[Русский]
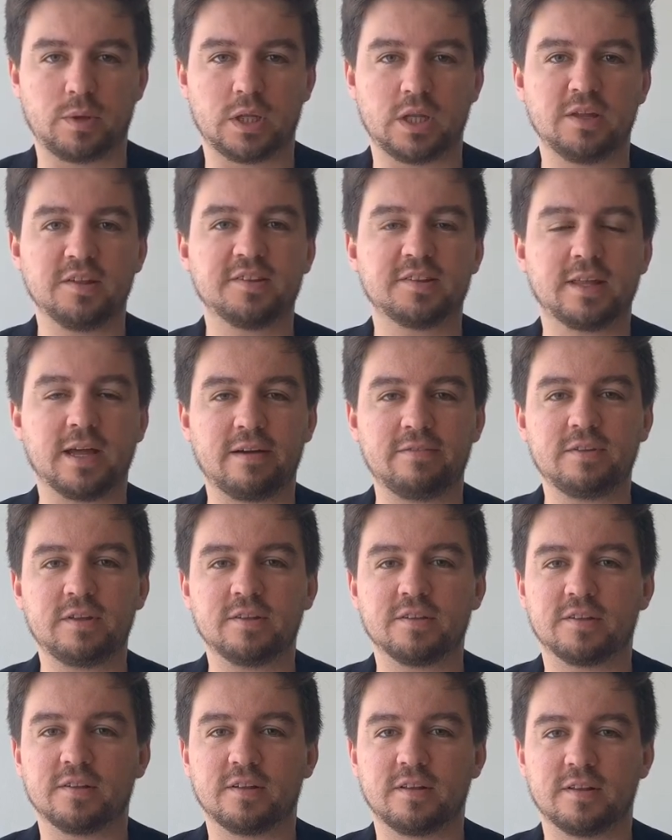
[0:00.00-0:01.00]
Не
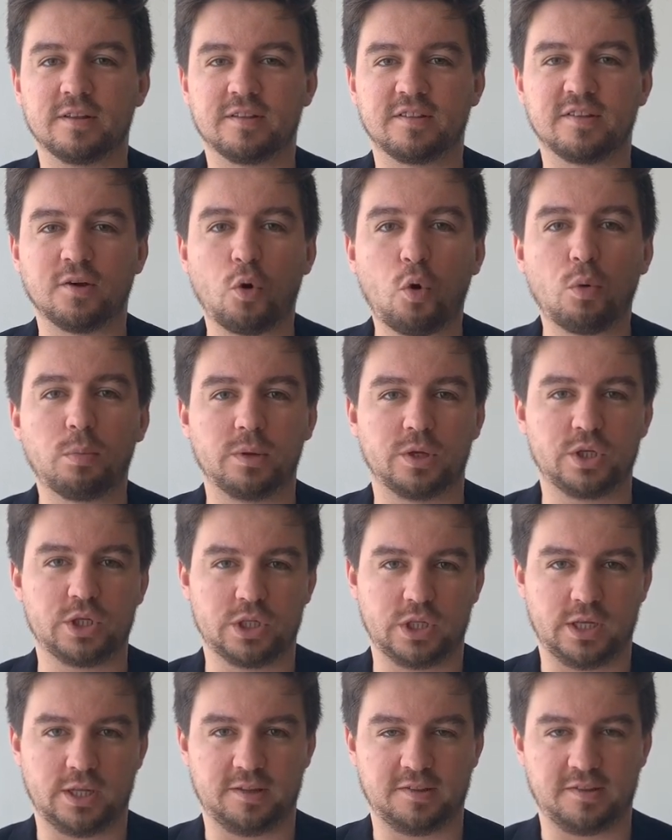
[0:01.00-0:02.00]
ставьте
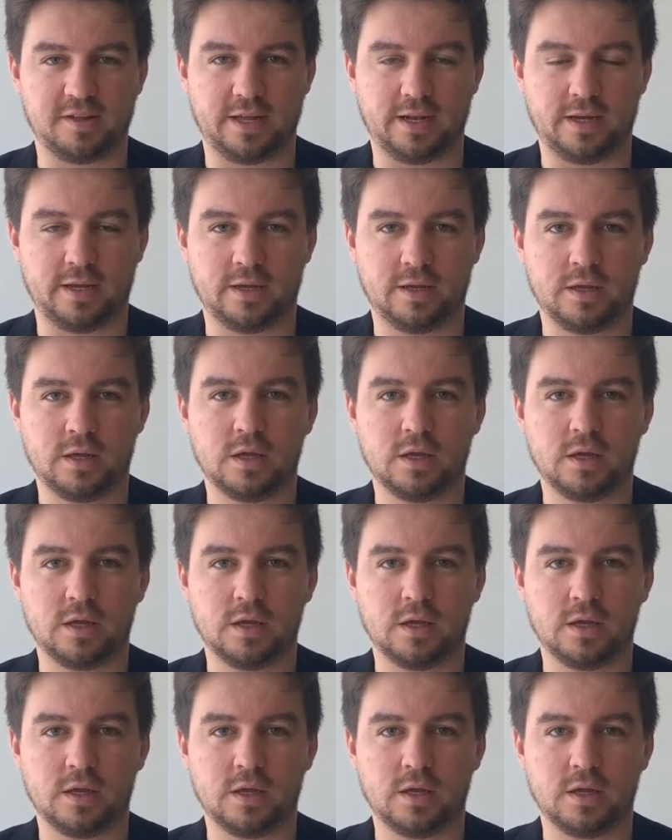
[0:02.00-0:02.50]
заоблачные цели.